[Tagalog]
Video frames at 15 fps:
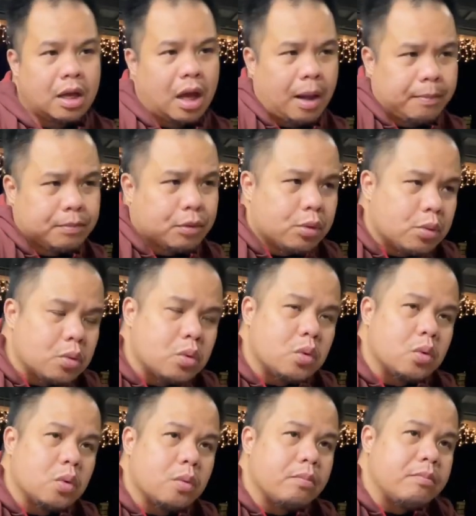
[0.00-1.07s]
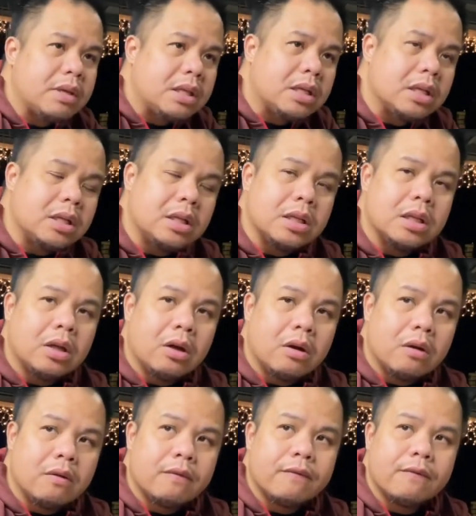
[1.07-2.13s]
up to middle
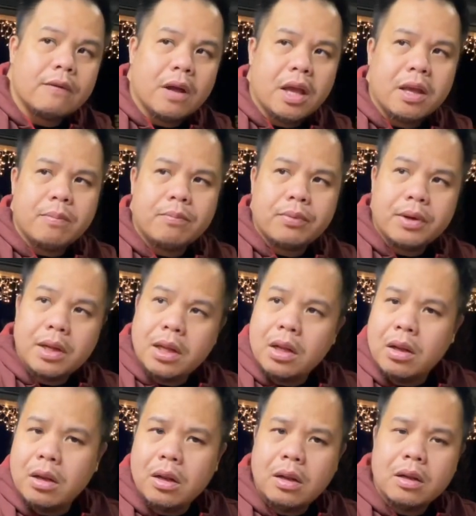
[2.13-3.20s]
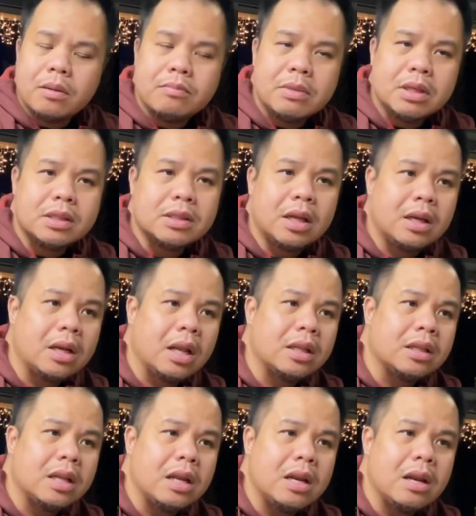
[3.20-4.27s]
of April, minsan
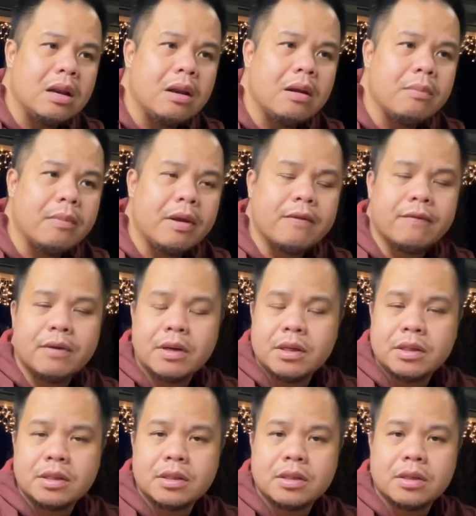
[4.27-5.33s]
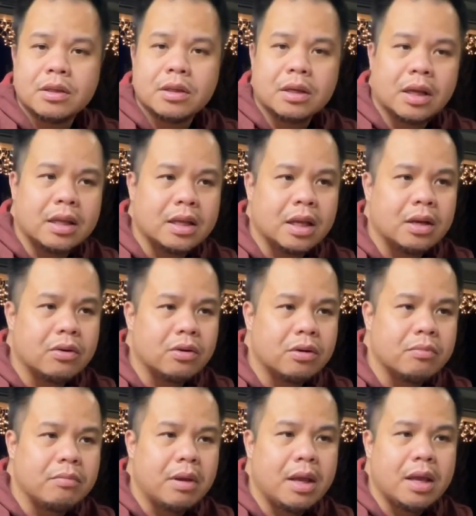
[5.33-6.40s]
until May 1st, ganyan, or
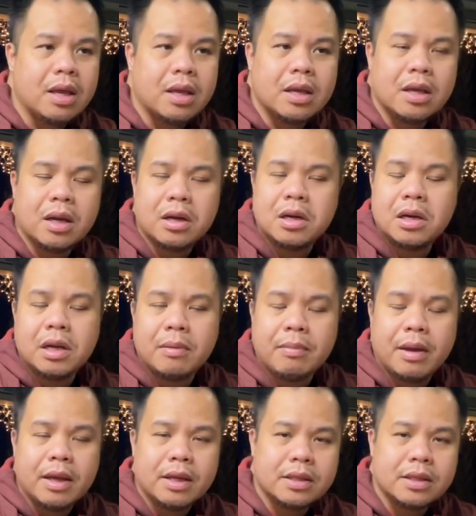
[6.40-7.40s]
May, early May